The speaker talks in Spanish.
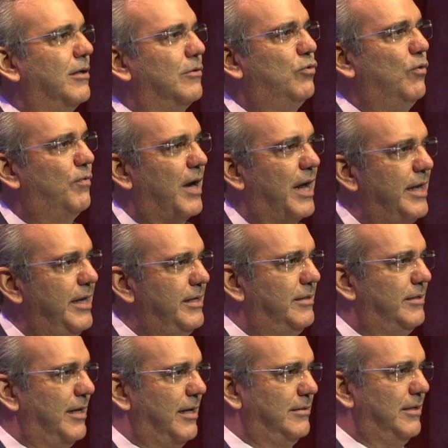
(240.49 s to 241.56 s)

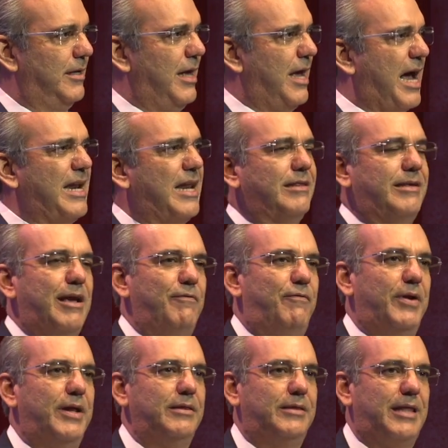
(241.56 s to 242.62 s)
sufragistas, a las que
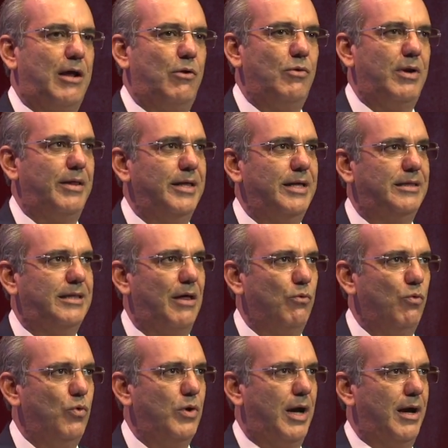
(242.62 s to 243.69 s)
enfrentaron la
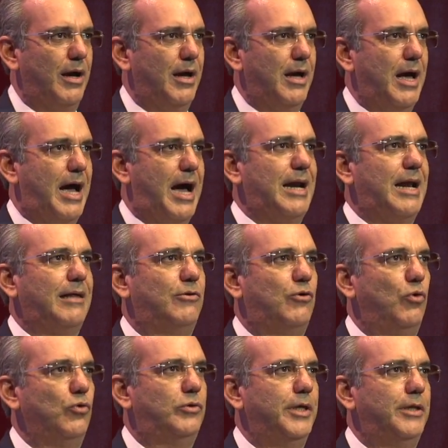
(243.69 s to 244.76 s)
dictadura, a las
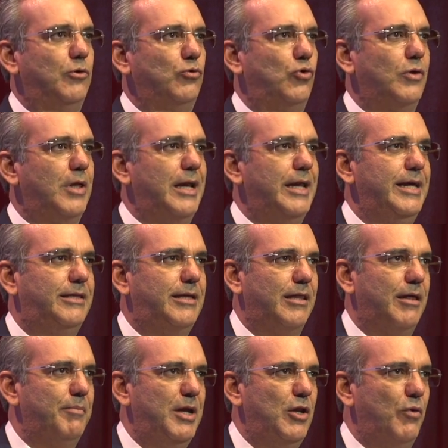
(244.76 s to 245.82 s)
constitucionalistas
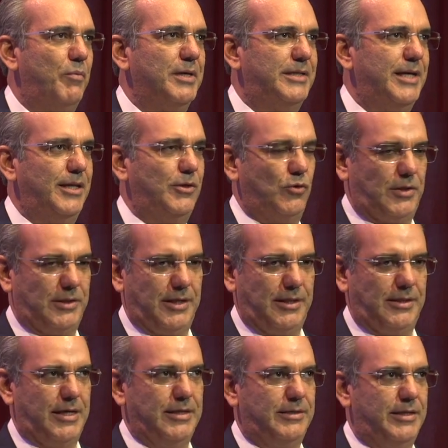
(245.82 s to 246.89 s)
de
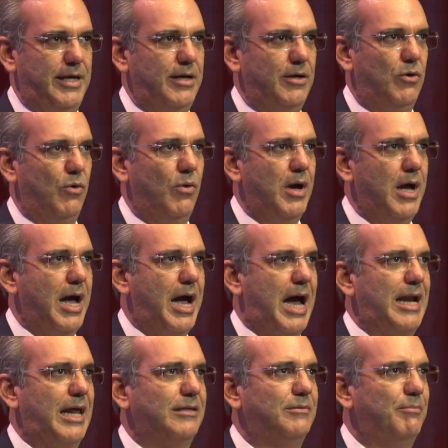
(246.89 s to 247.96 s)
1965, a
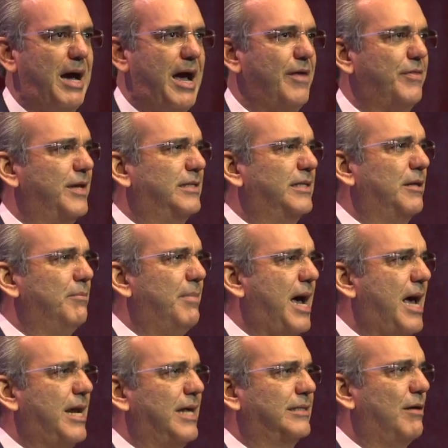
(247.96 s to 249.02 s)
las madres,
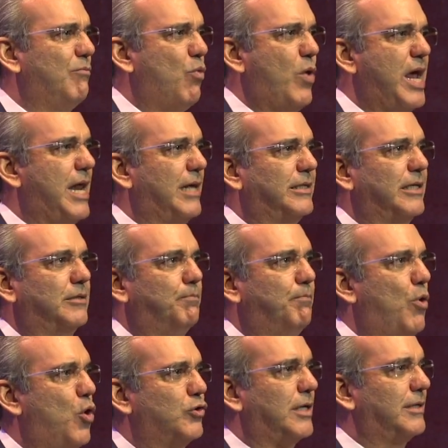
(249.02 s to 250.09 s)
hermanas, abuelas, esposas